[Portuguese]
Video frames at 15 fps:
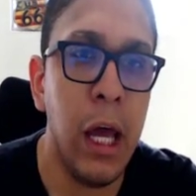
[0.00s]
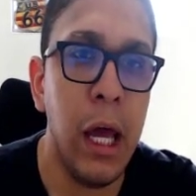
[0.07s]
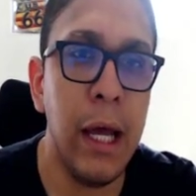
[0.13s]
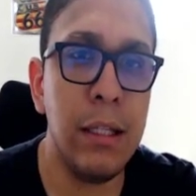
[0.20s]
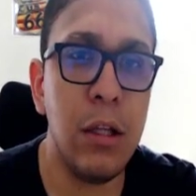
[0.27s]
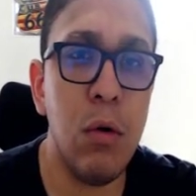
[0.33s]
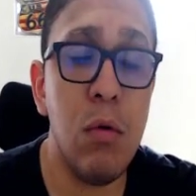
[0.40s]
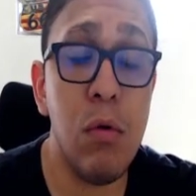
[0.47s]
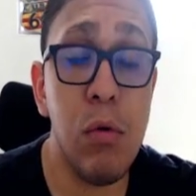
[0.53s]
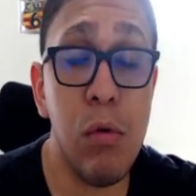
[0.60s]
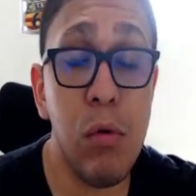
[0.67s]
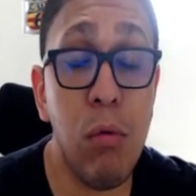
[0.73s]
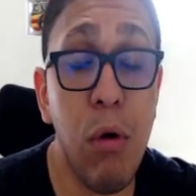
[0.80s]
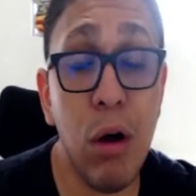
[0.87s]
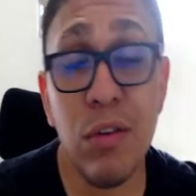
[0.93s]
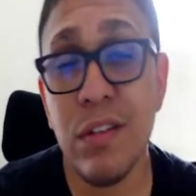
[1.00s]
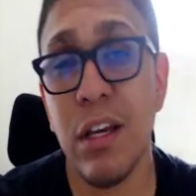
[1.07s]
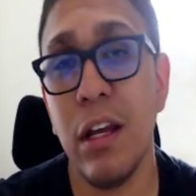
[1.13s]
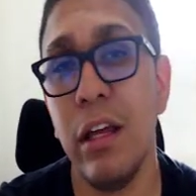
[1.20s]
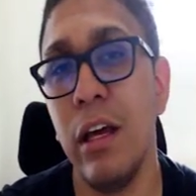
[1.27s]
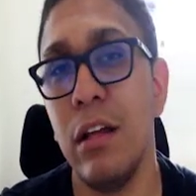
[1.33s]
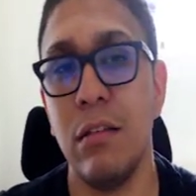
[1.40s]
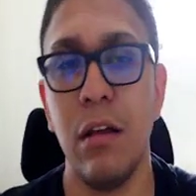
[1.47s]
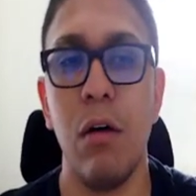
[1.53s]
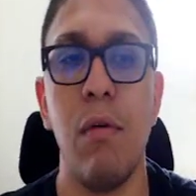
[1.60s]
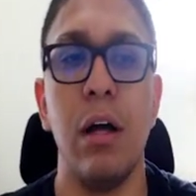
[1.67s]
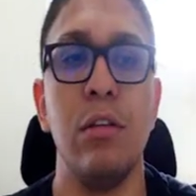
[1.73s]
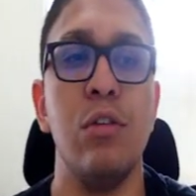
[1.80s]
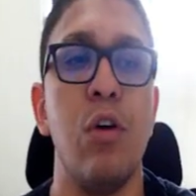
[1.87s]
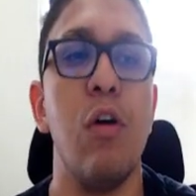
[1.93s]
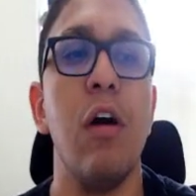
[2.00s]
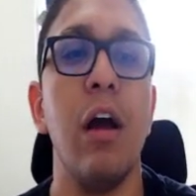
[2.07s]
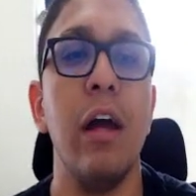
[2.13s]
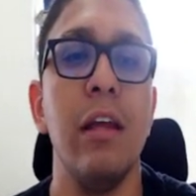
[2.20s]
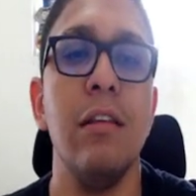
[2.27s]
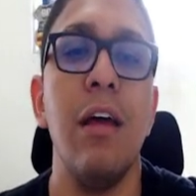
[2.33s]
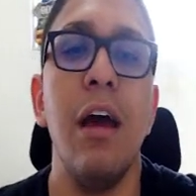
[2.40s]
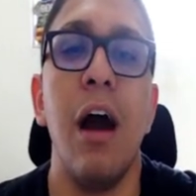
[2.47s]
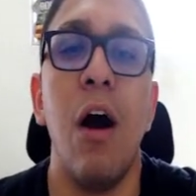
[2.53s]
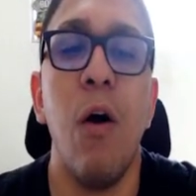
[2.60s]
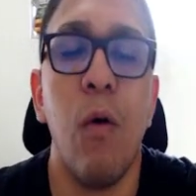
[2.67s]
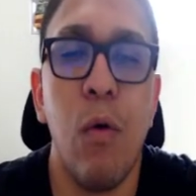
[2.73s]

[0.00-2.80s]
Então, qual seria então a droga ideal?